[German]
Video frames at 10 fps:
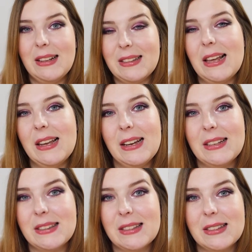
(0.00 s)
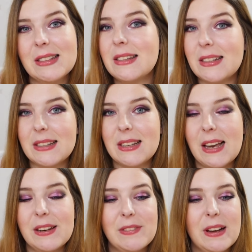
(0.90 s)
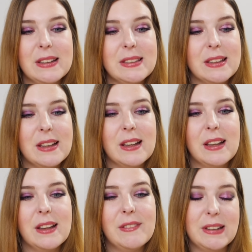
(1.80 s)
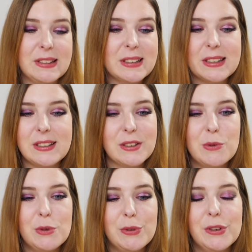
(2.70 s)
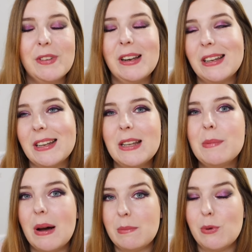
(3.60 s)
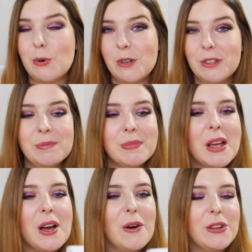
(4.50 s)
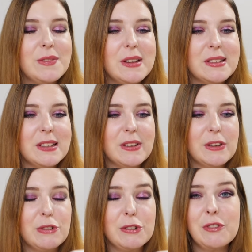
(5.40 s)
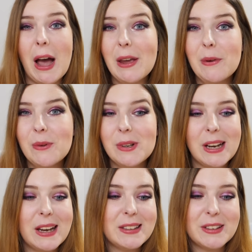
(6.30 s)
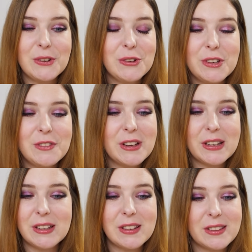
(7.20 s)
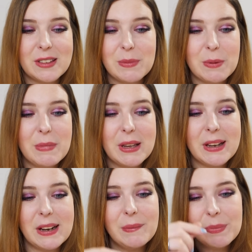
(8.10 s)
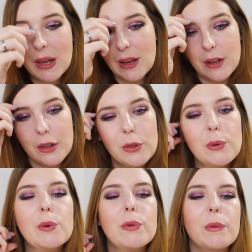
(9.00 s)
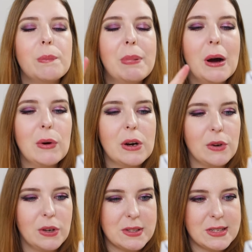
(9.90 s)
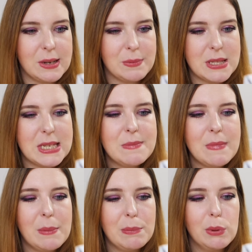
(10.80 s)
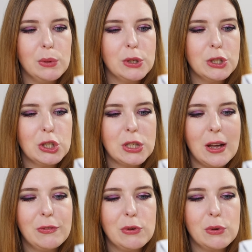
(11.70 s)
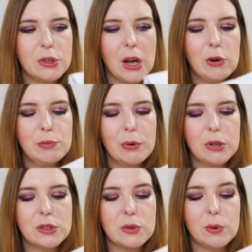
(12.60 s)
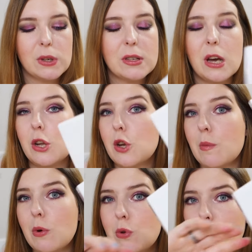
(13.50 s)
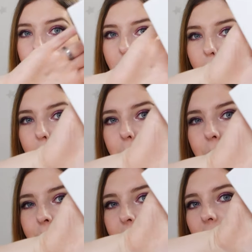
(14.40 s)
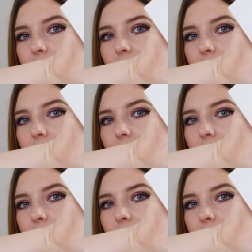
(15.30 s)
Als allererstes sehe ich hier etwas, was ich richtig cool finde, weil ich liebe Ampullen. Und zwar sind das welche von Freiöl, da hatte ich auch noch nie welche, interessiert mich mega. Youth Power Concept. Sieben Ampullen, Straffung und Aufpolsterung, das kann ich immer gut gebrauchen.